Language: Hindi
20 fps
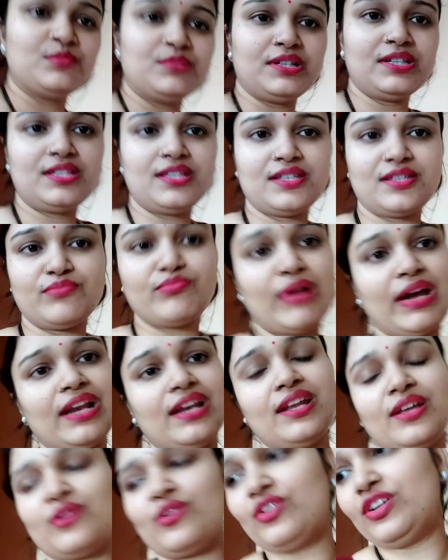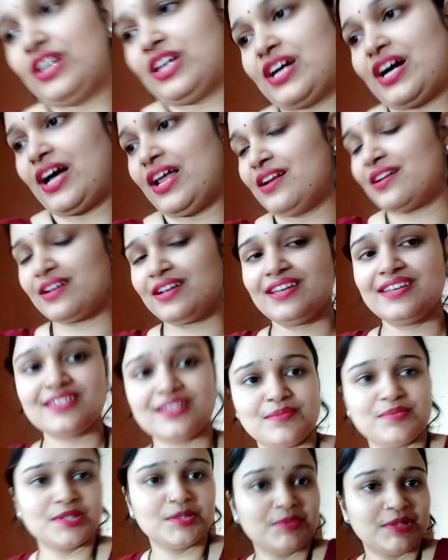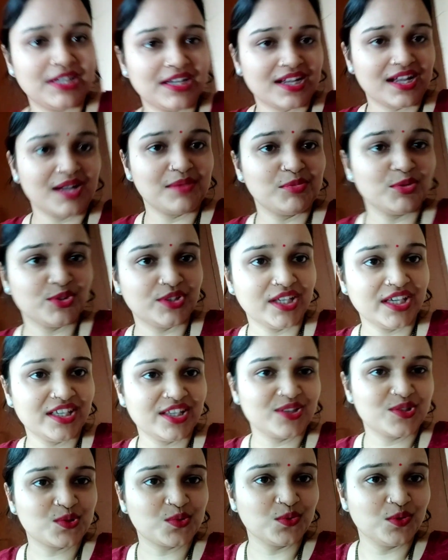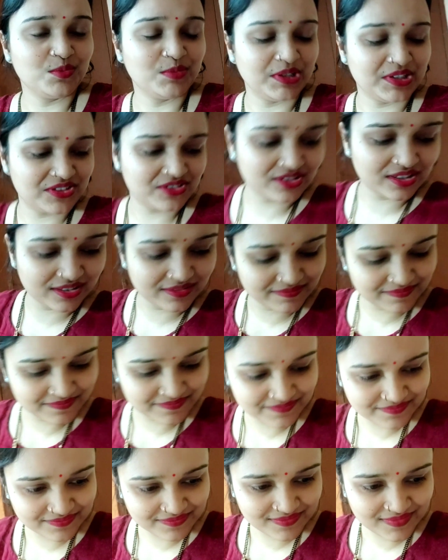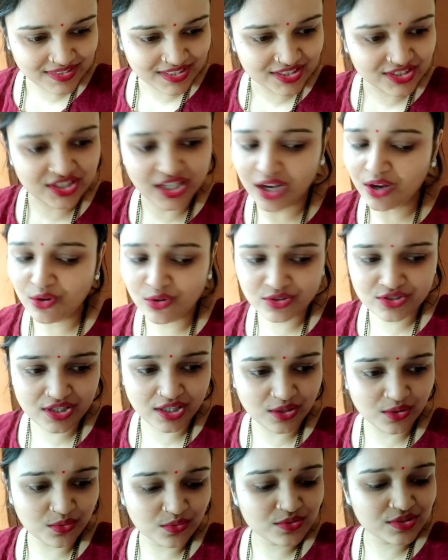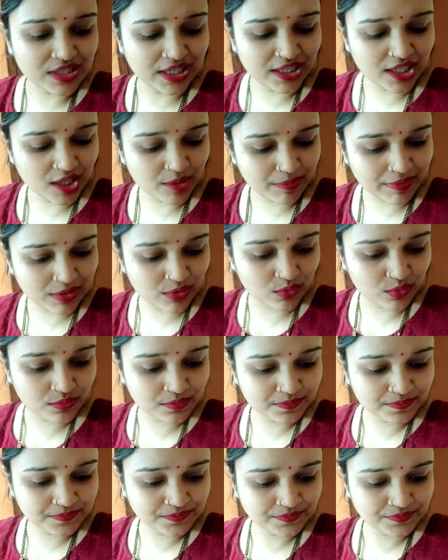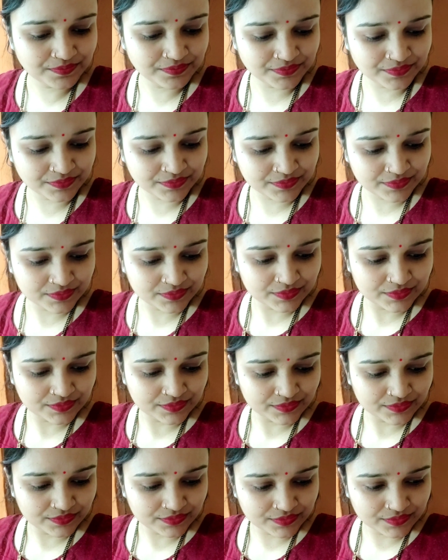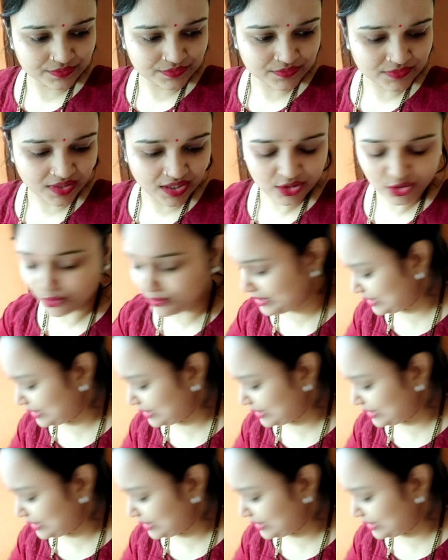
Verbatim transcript: बस स्माइली को निकाल रहे हैं सबसे बड़ा काम होता है ये स्कूल भेजना जाओ चलो सैंडल पहनो तो पहनाओ ना मैं तो